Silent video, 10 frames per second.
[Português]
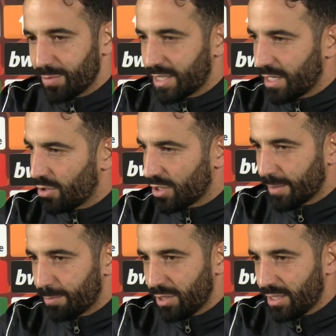manter a
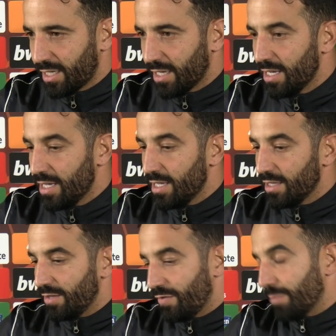nossa política.
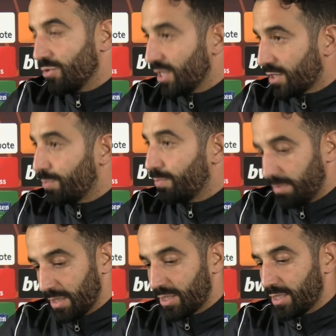Tivemos esse,
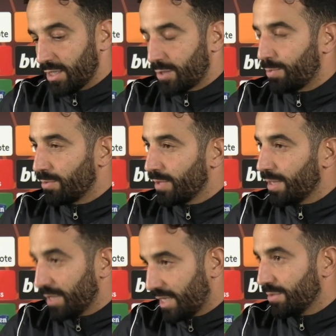esse, esse
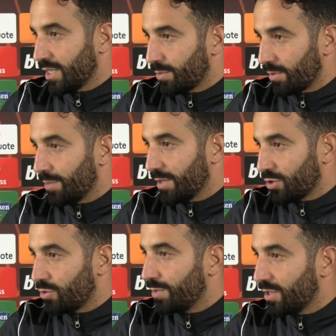problema e temos esse problema
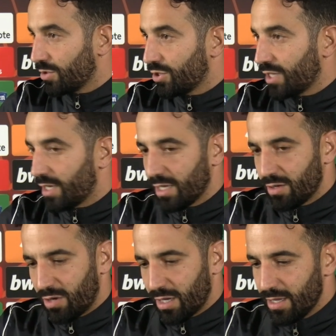das competições serem
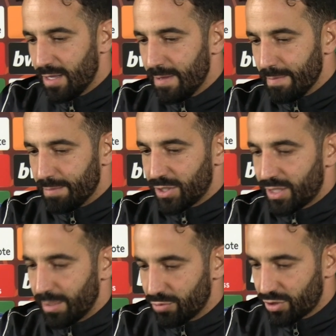agora, mas
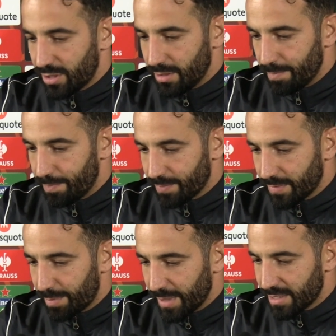temos que, hum,
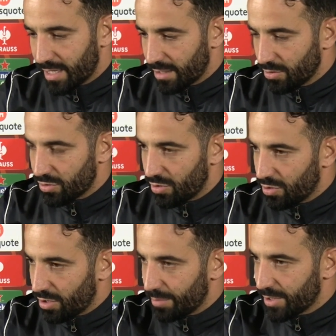que pensar não só
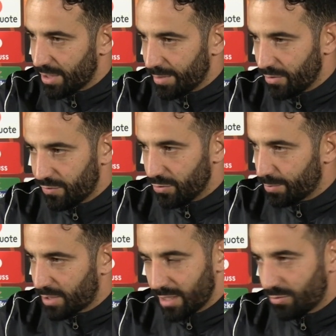agora, mas também no futuro.
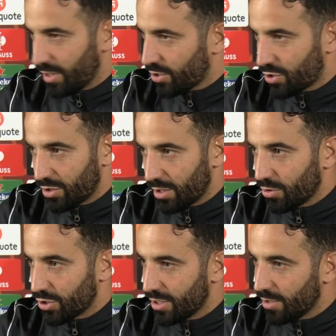Portanto, esses
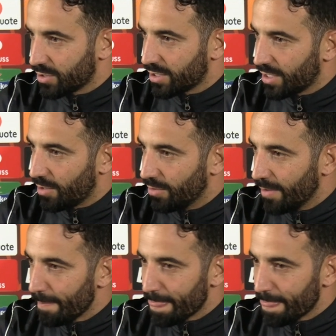jogadores não serão